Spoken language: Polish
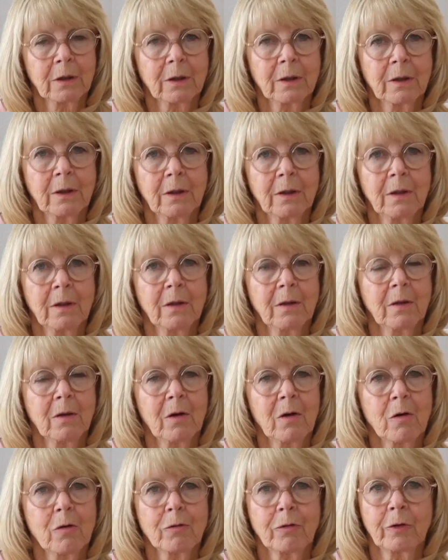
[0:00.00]
To może być
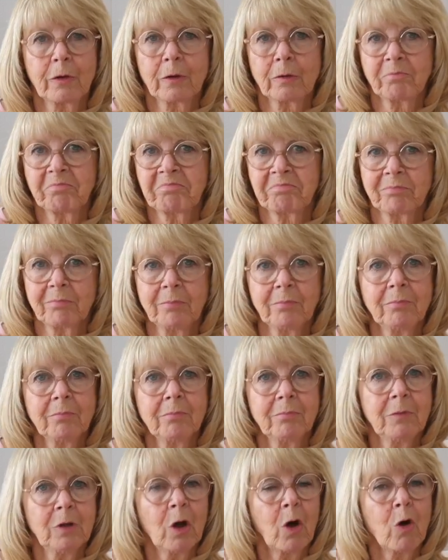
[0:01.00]
życzenie dla
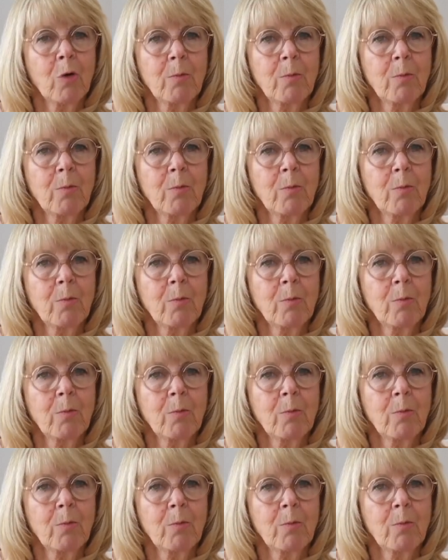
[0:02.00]
ciebie